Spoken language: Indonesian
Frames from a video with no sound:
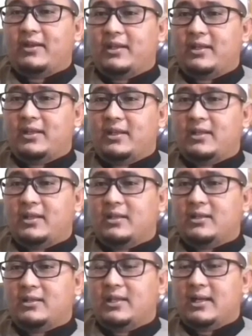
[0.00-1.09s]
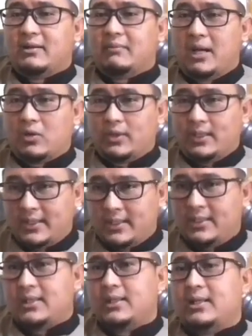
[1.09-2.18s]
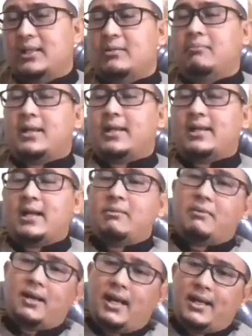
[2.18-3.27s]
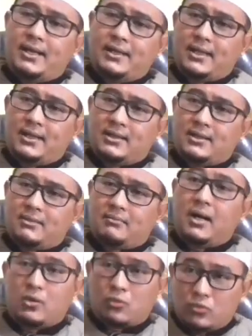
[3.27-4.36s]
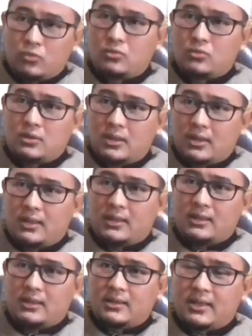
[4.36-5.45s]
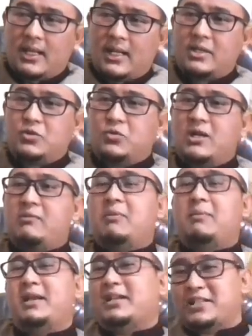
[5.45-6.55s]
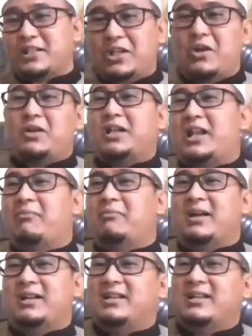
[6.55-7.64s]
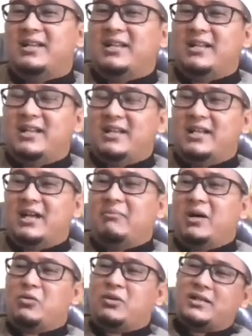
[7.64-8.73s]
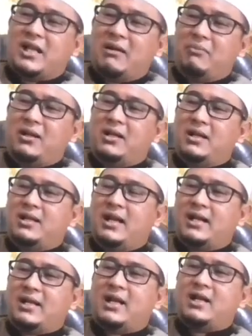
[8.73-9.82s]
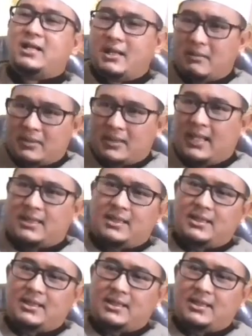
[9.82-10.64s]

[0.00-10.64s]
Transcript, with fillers: FPI yang baru ini, mereka memang ada yang baru dan ada juga yang memang yang senior yang lama. Yang baru kita ambil dari daerah kita